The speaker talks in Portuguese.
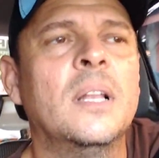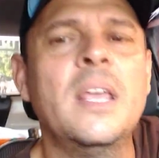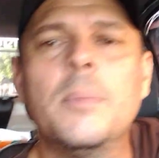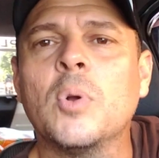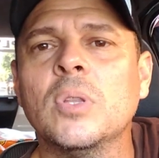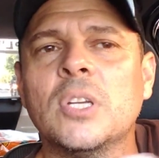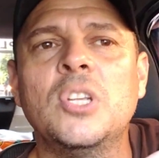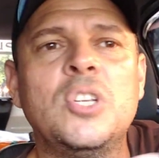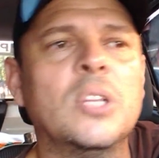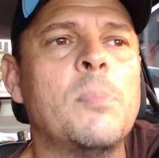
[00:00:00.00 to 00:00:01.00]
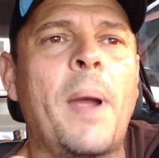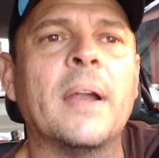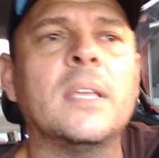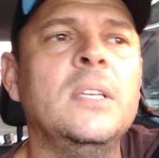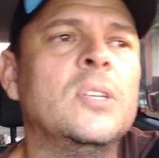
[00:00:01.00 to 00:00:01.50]
Lembra quando a gente ia no
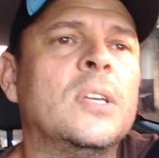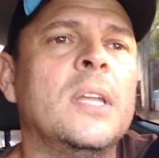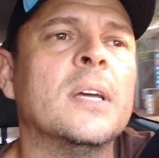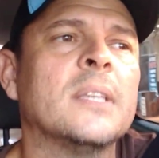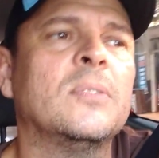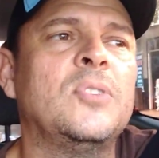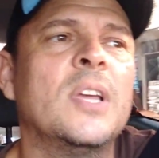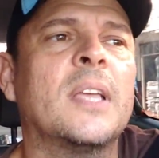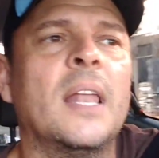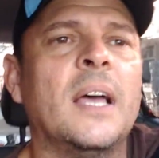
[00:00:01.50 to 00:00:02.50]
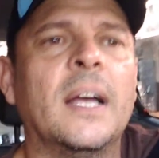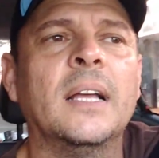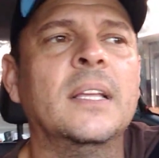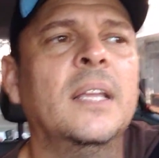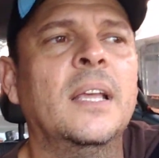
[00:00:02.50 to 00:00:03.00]
parquinho de criança, não tinha
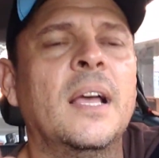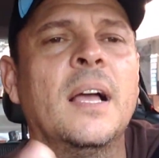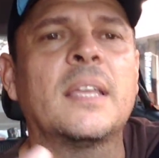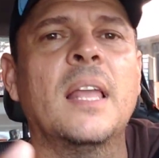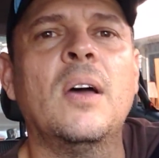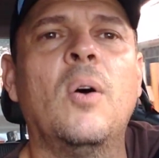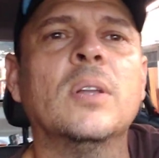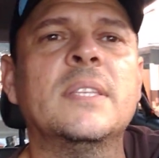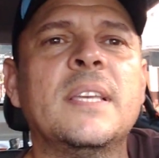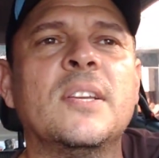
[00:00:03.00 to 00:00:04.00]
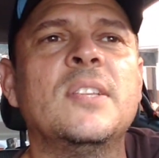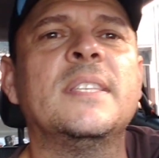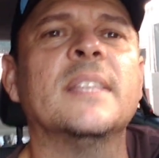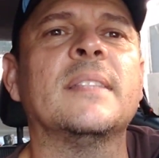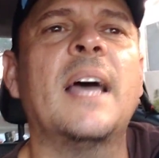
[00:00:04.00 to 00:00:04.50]
aquela aquela roda assim que a
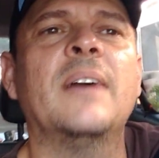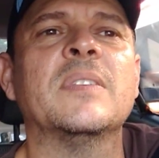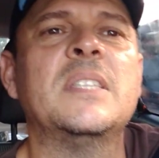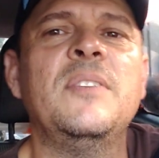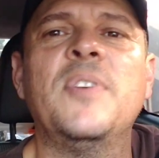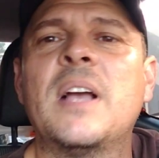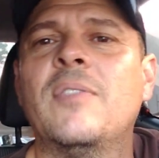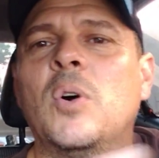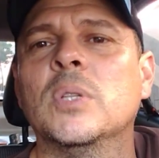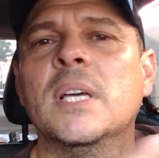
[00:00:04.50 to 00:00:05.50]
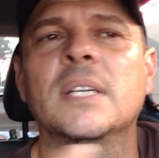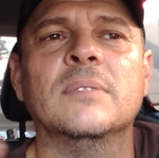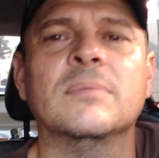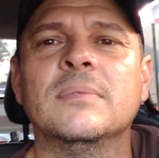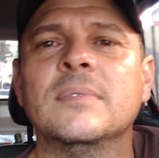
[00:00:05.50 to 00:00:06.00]
gente sentava assim, ficava
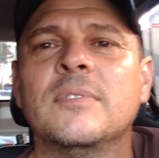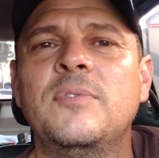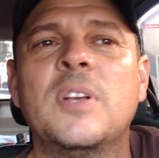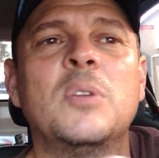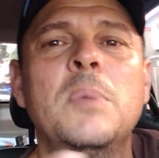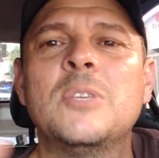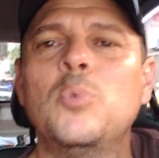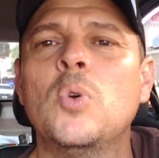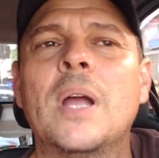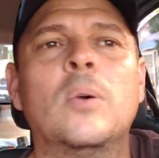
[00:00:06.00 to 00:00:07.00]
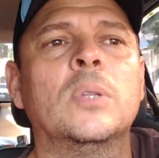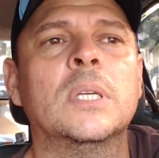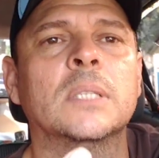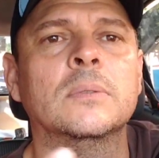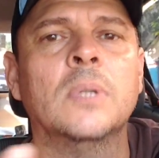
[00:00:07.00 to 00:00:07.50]
rodando? Fica no mesmo lugar
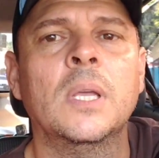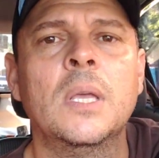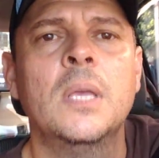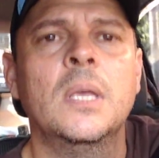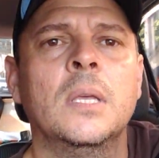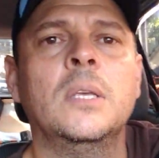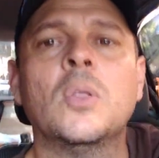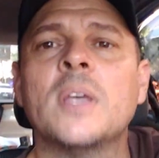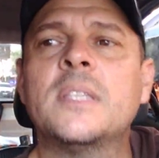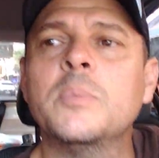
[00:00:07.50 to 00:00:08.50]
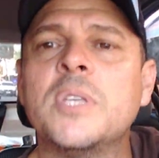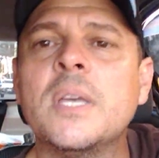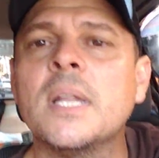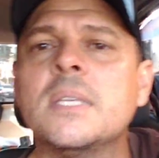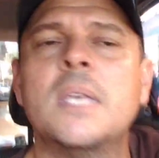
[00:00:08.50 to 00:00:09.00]
rodando. E nós temos que
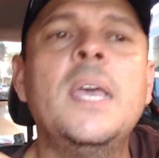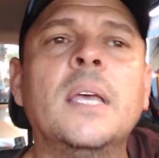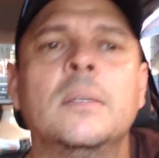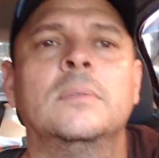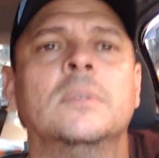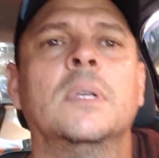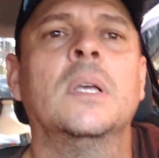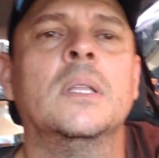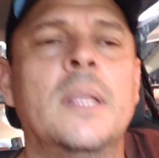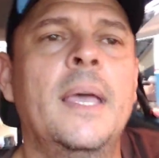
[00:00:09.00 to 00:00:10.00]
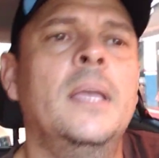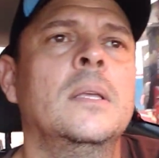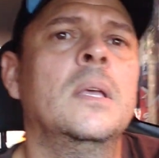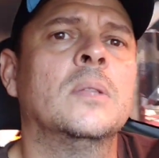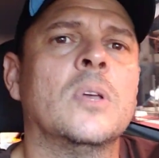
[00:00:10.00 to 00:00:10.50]
crescer, né?
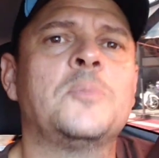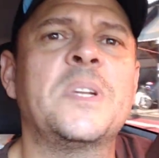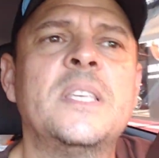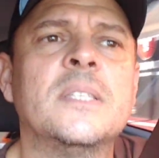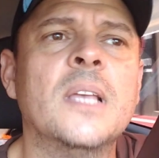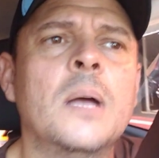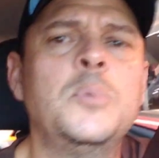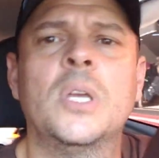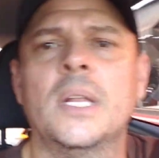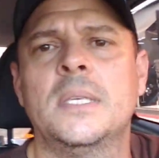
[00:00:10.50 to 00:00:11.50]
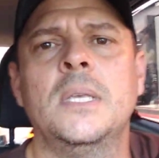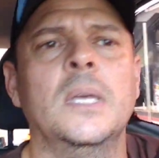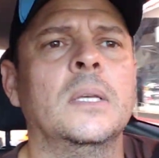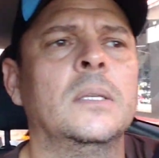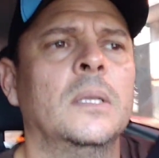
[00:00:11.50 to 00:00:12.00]
Nós precisamos de
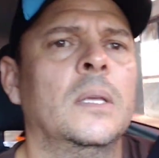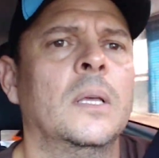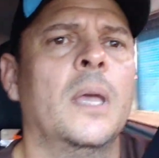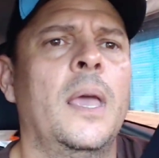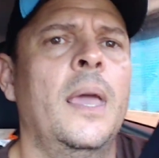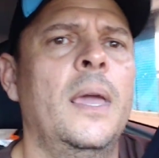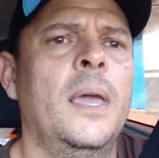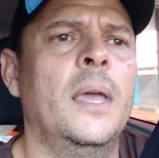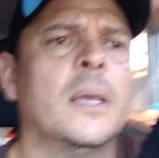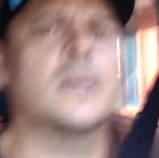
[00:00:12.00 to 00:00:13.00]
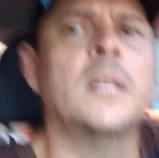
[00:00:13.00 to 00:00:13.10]
crescer. É,